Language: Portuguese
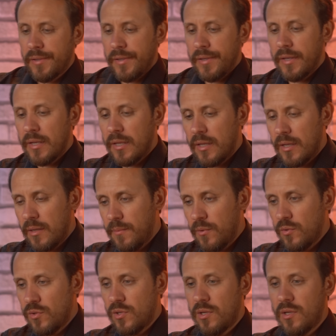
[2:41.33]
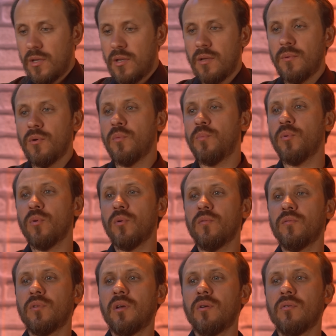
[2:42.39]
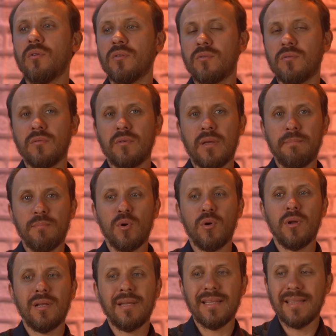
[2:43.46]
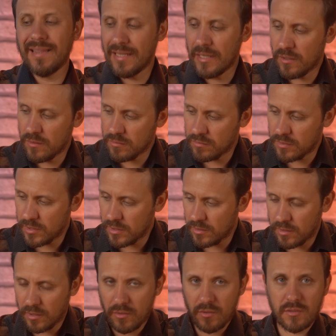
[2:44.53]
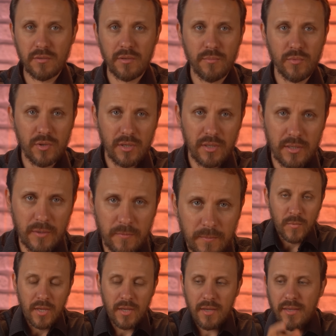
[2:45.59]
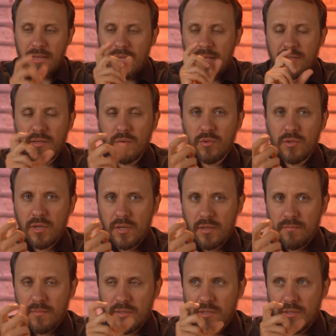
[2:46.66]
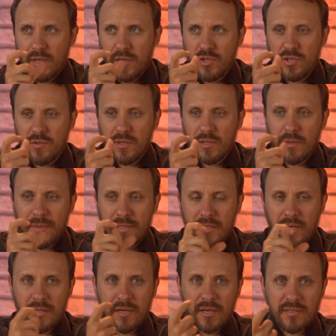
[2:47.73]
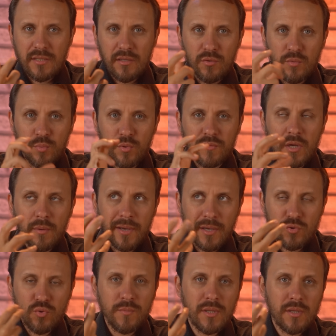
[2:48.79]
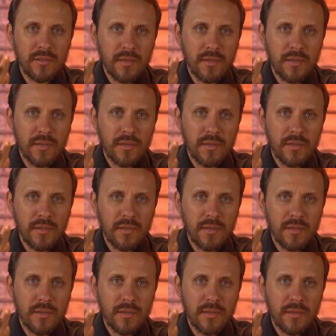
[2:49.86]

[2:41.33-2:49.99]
É, meu gente, meu povo, o negócio não é mole, não, né? O negócio não é mole, não. Essa outra, esse trechinho aqui da matéria da Gazeta do Povo dá uma resumida